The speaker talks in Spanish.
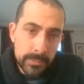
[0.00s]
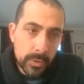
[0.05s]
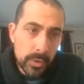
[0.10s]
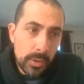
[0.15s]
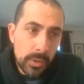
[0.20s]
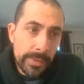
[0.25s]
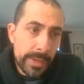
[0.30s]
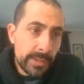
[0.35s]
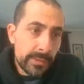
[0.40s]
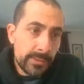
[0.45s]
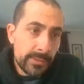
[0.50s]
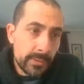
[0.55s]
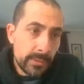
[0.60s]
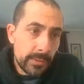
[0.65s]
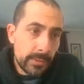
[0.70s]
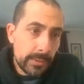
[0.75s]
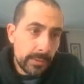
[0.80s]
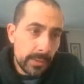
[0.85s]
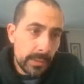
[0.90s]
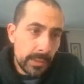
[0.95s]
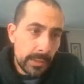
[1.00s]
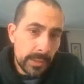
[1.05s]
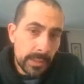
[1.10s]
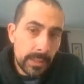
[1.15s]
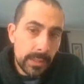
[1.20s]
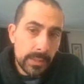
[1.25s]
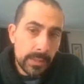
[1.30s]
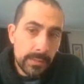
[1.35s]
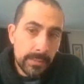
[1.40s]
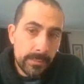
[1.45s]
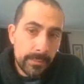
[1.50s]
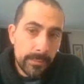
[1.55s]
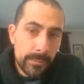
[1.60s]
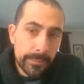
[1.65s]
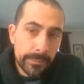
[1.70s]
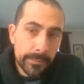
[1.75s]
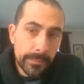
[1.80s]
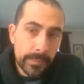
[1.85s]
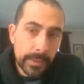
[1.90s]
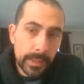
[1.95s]
comercio eh,
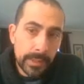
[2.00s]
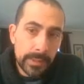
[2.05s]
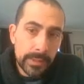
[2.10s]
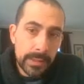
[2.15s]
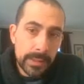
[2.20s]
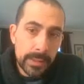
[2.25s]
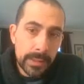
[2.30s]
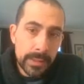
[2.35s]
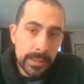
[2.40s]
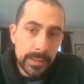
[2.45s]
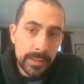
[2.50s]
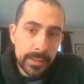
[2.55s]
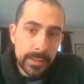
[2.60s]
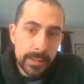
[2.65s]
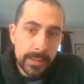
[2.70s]
de,